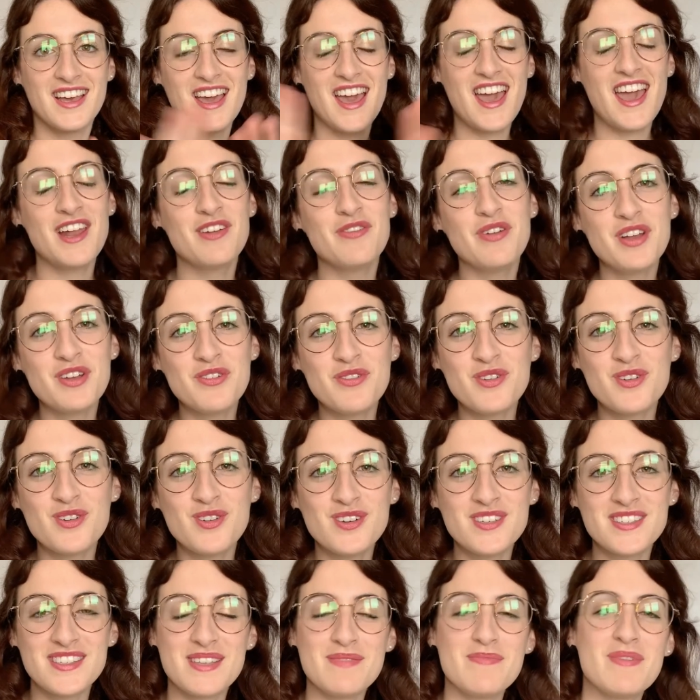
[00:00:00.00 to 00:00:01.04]
Hello
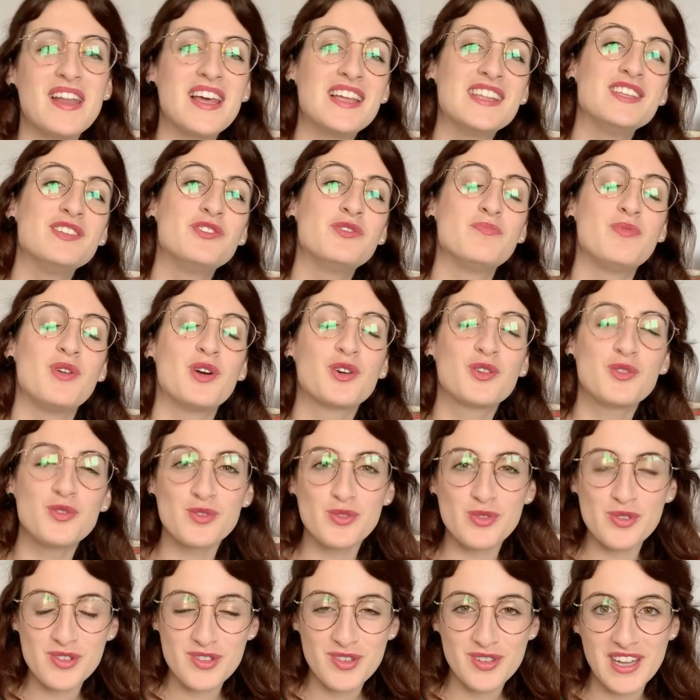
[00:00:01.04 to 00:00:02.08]
hello, c'est Mélanie du blog
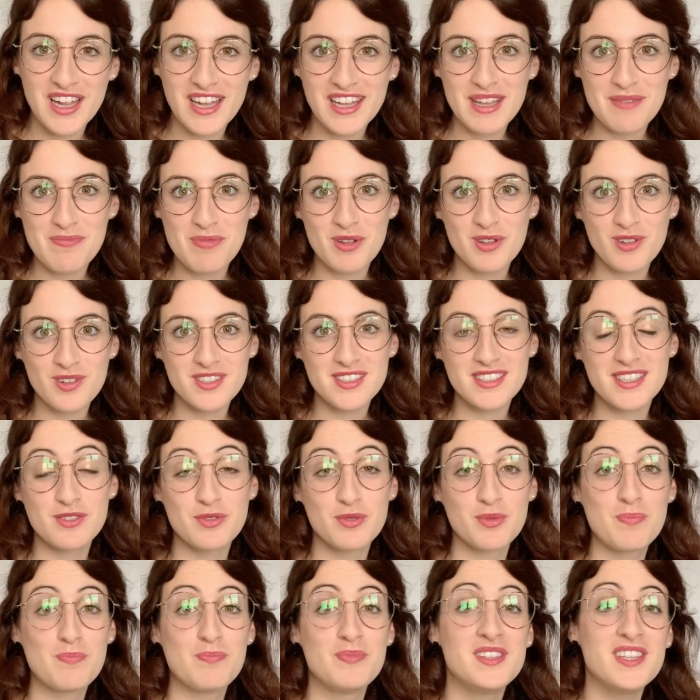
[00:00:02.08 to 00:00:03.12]
Construction son et
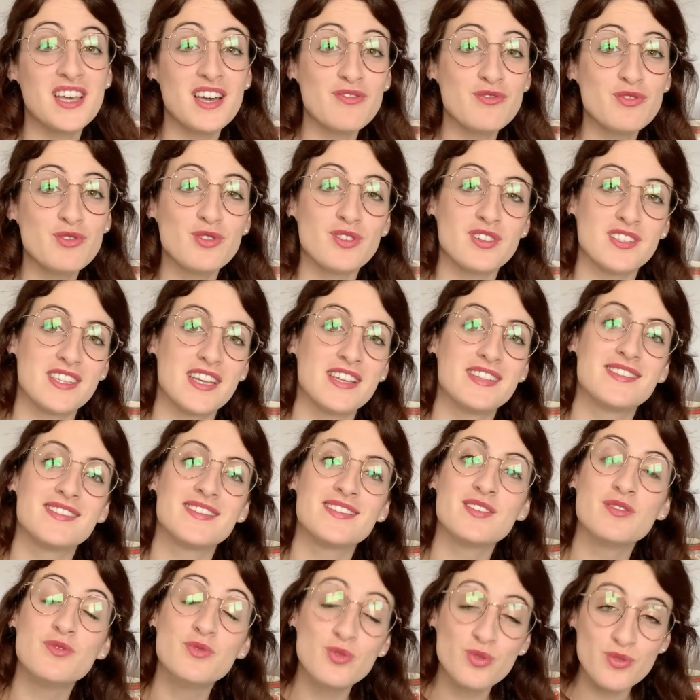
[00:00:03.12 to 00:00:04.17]
donc bienvenue dans
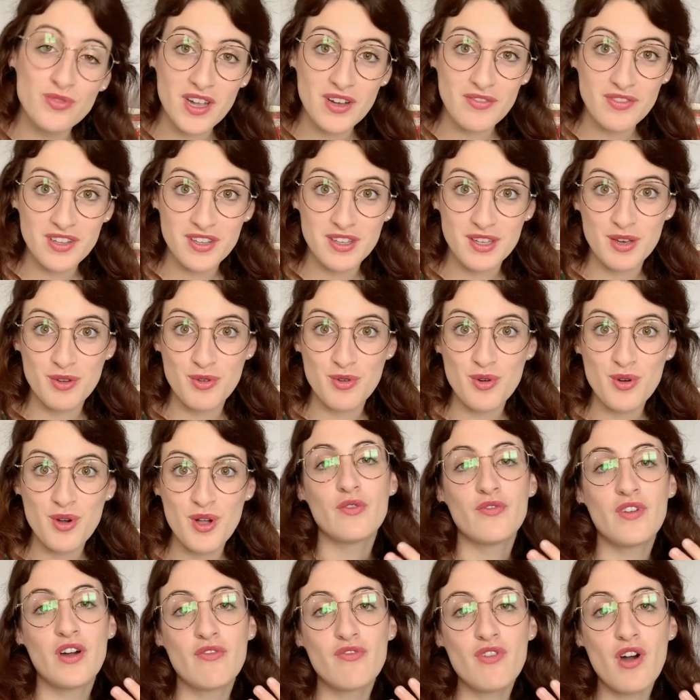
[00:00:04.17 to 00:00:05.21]
cette nouvelle vidéo.
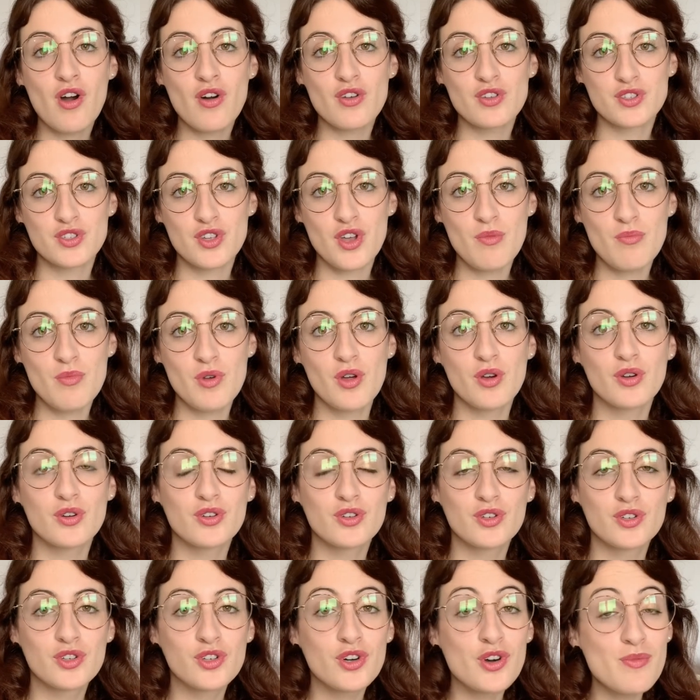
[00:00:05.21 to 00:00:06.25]
On va voir ensemble
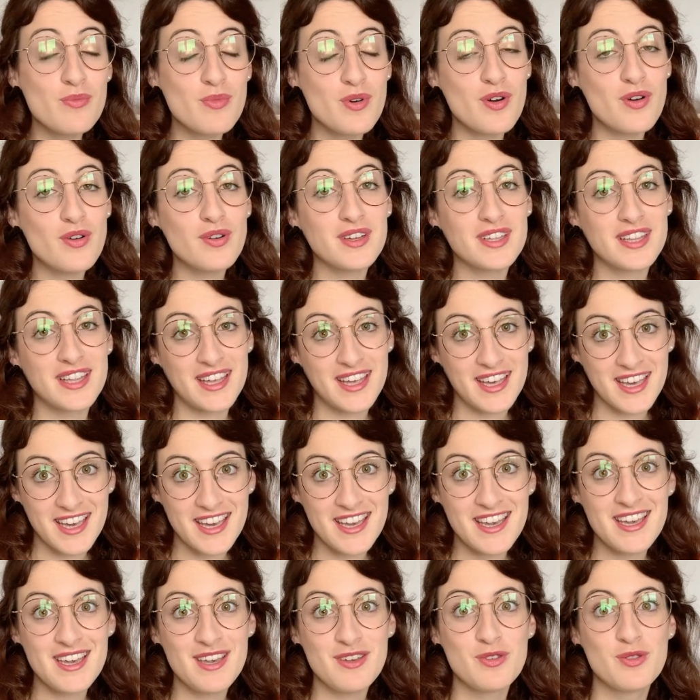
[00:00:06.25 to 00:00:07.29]
comment
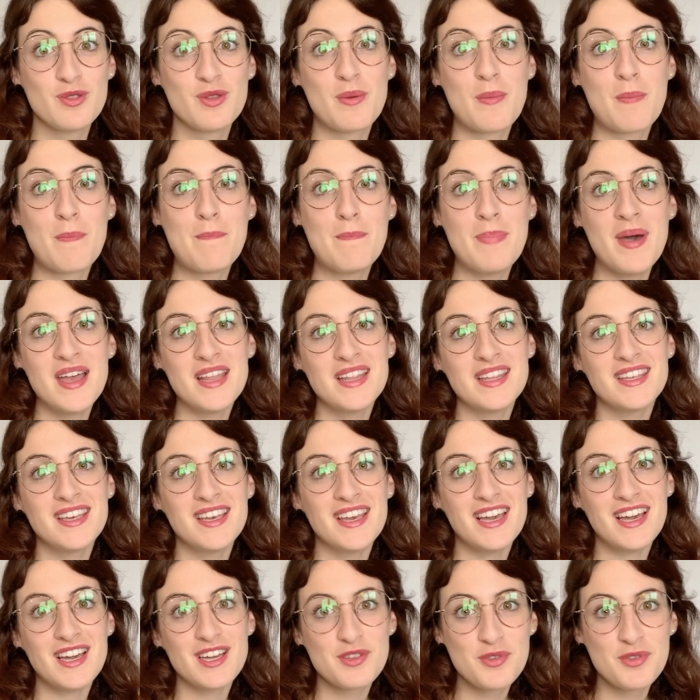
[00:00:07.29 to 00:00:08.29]
créer une bannière